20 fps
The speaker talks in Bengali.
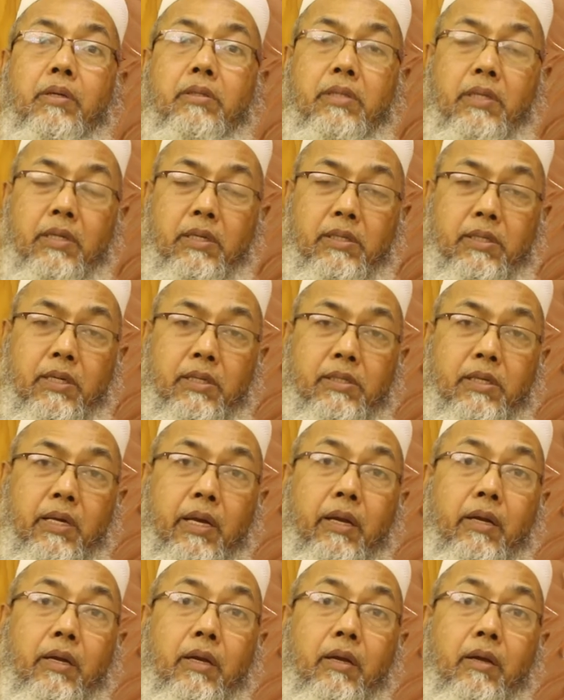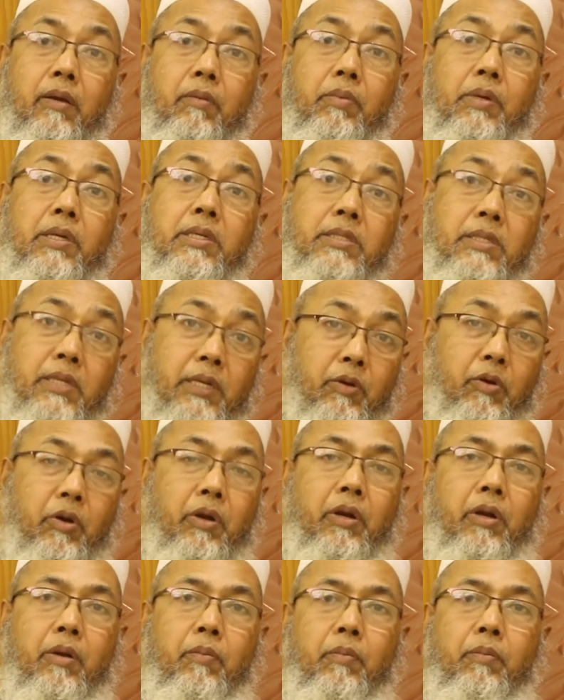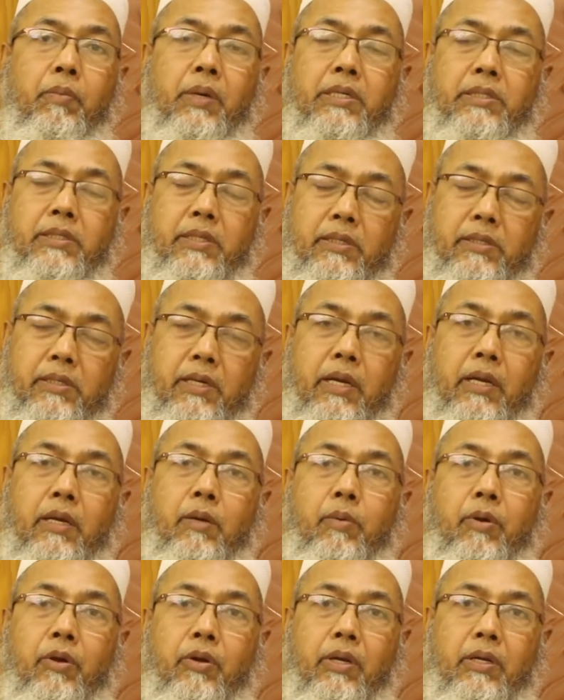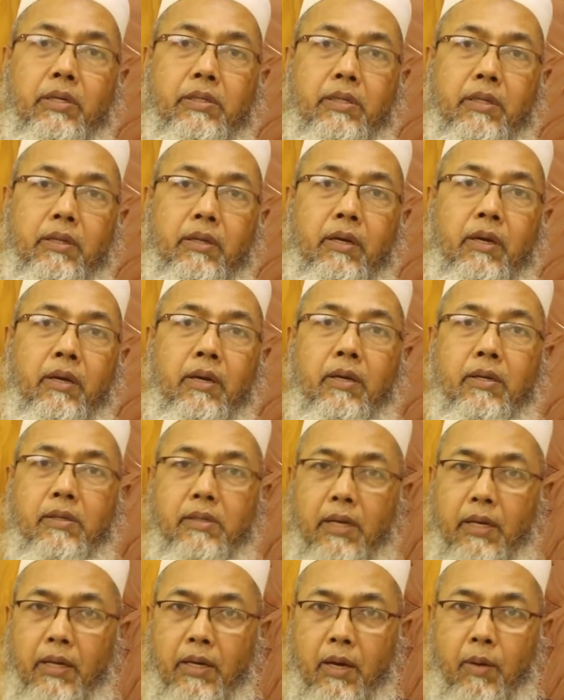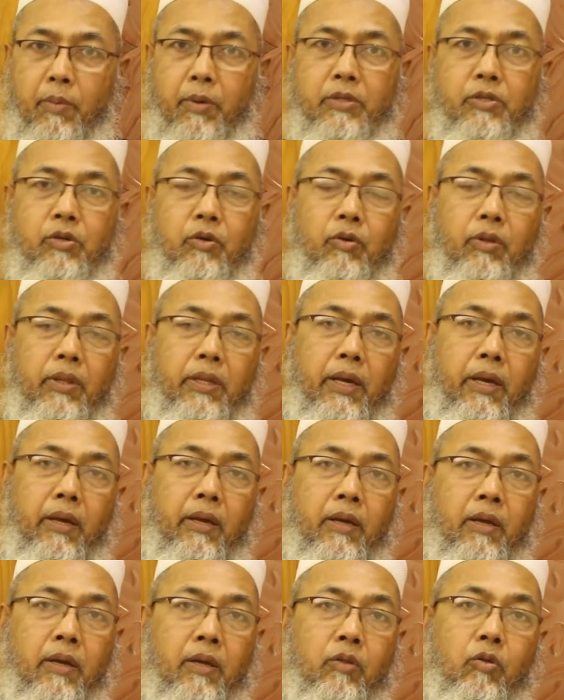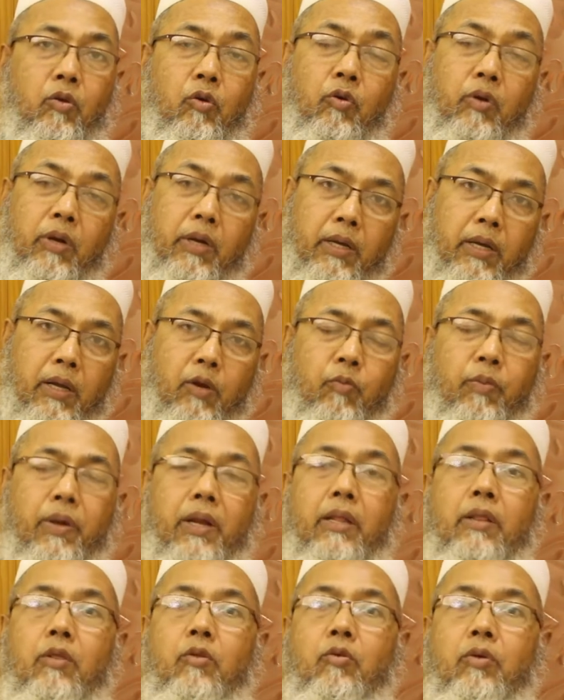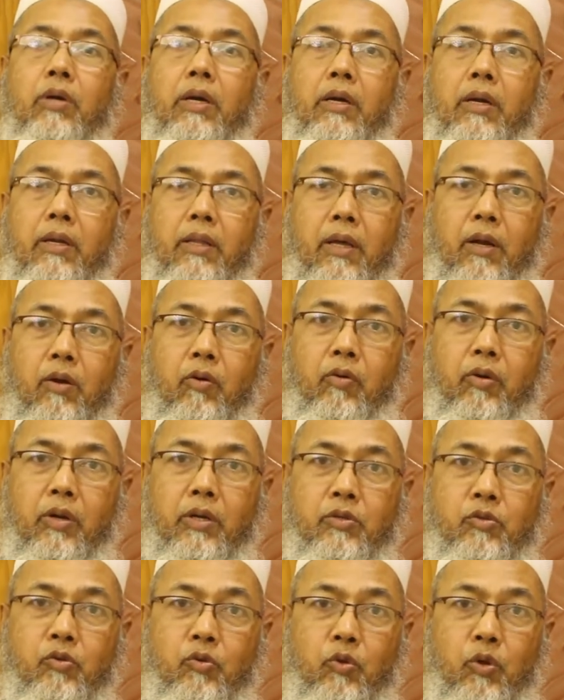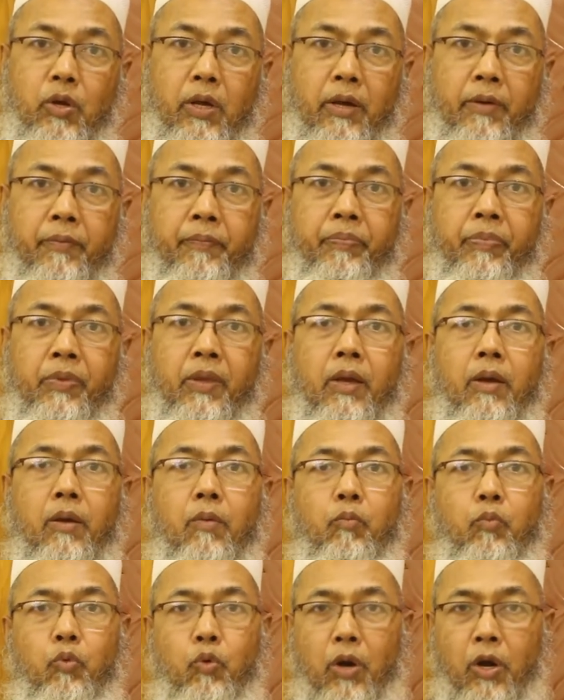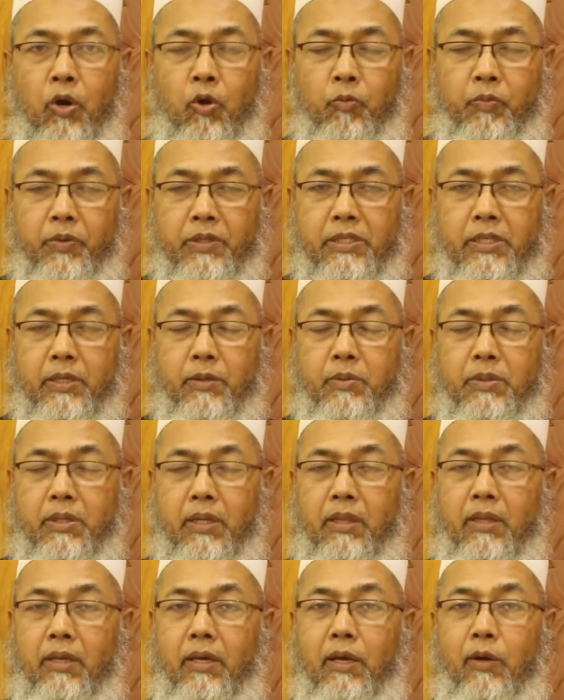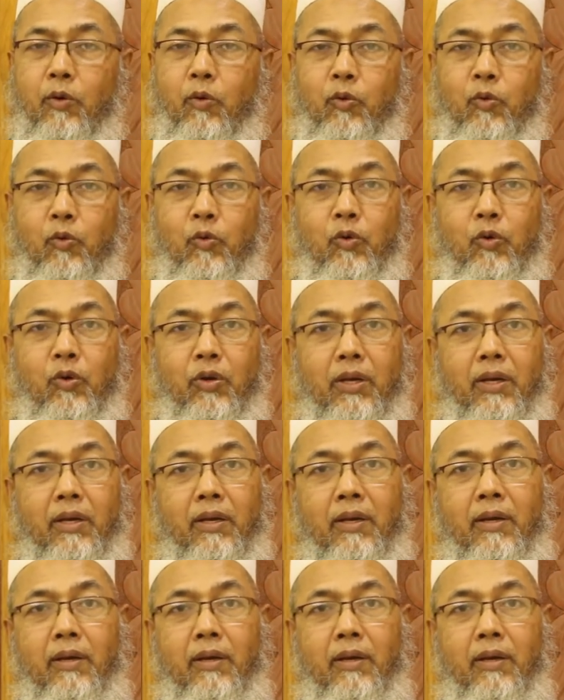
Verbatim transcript: জিনিস আছে একটা স্টিরয়েড মিক্স আছে অ্যান্টিবায়োটিকের সাথে সেইটা আবার যখন দেয় তখন এটা আরও মারাত্মক আকার ধারণ করে সুতরাং পুরানো প্রেসক্রিপশান দিয়ে নতুন করে